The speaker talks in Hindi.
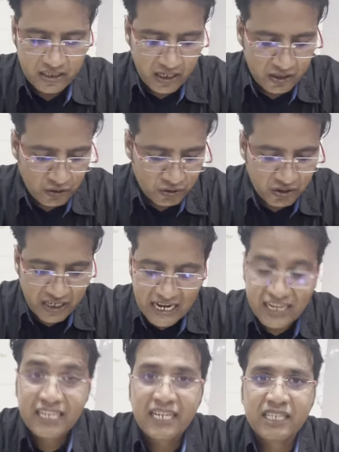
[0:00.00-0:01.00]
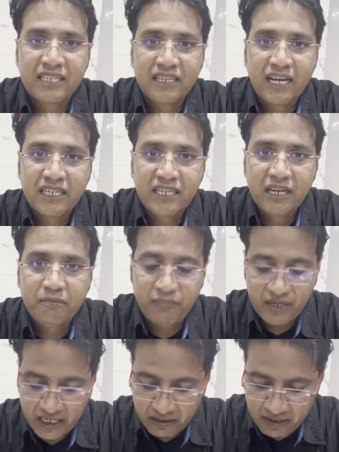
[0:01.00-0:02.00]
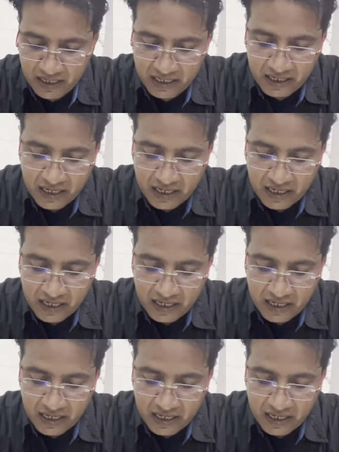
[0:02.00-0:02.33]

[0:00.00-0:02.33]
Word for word: चलिए दोस्तों ट्राई किया जाए सरदार जी के पनीर वाले